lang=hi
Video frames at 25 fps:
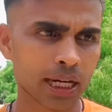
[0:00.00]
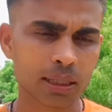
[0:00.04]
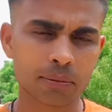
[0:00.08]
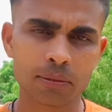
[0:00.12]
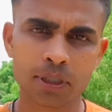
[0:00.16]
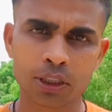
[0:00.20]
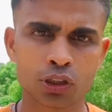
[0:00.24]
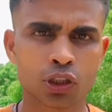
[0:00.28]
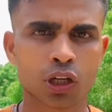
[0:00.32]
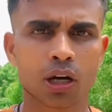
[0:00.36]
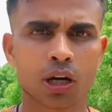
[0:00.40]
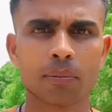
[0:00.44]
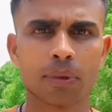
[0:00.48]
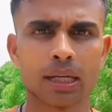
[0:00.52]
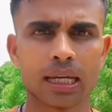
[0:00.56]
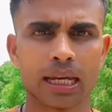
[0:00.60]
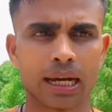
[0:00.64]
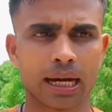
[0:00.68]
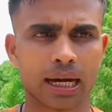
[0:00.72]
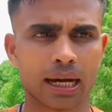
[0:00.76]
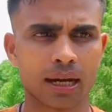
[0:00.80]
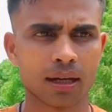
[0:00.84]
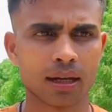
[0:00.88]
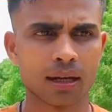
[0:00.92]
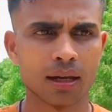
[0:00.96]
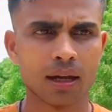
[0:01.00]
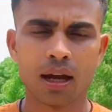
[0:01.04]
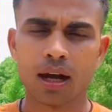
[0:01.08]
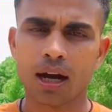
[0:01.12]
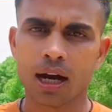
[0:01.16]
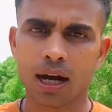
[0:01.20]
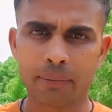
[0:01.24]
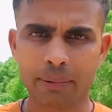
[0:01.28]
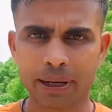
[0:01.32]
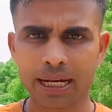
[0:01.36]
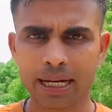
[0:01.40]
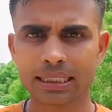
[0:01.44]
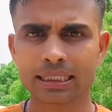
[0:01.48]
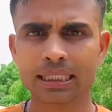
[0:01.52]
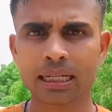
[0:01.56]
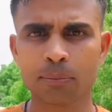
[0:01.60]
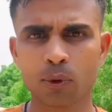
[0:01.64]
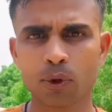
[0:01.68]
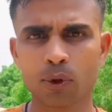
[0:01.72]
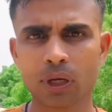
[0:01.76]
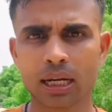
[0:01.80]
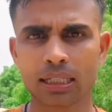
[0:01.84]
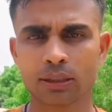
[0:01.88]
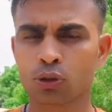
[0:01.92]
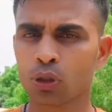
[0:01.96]
में जॉब मिलेगा अब ऐसा
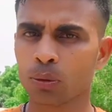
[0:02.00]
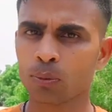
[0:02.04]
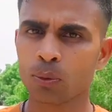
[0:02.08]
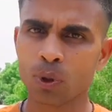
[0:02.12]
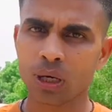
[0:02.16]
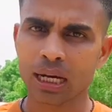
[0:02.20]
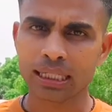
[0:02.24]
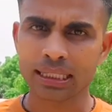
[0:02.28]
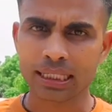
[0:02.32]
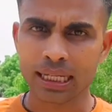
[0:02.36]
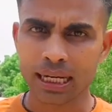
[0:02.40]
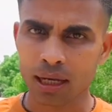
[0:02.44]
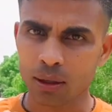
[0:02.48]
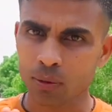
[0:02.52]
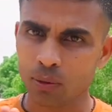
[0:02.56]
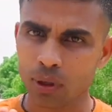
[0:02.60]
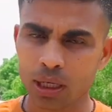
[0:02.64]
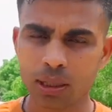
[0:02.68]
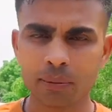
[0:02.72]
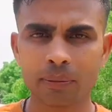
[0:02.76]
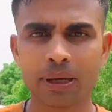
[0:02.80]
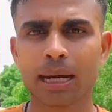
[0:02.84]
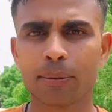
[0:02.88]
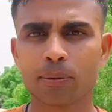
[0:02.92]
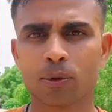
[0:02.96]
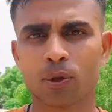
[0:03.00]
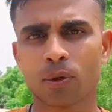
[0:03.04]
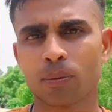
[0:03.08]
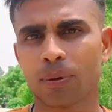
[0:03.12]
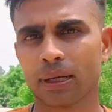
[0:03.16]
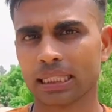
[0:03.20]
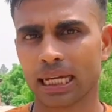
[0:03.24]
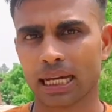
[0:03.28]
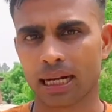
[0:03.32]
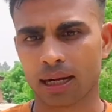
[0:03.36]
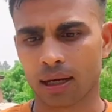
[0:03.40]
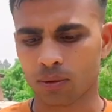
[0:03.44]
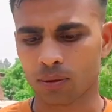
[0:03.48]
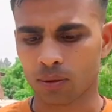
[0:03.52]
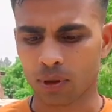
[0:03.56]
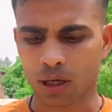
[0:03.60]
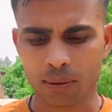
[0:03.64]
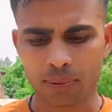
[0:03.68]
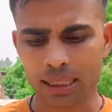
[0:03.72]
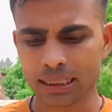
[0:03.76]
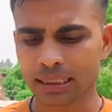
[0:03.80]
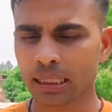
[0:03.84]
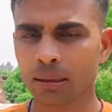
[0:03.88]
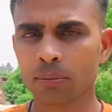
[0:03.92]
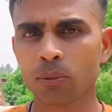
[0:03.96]
बोला जो बोला जा रहा है वही मैं आपको बता रहा हूँ अब
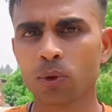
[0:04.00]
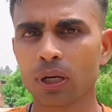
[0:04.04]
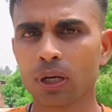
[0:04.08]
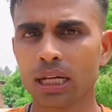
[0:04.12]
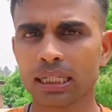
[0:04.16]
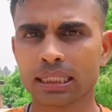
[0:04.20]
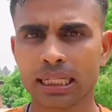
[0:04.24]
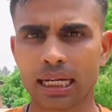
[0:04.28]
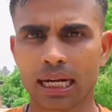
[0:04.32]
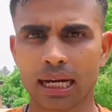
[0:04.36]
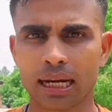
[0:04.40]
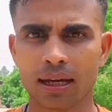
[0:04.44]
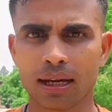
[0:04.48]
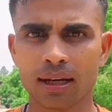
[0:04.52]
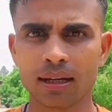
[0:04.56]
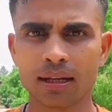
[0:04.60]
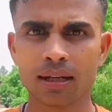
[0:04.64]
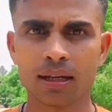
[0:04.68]
ऐसा बोला जा रहा है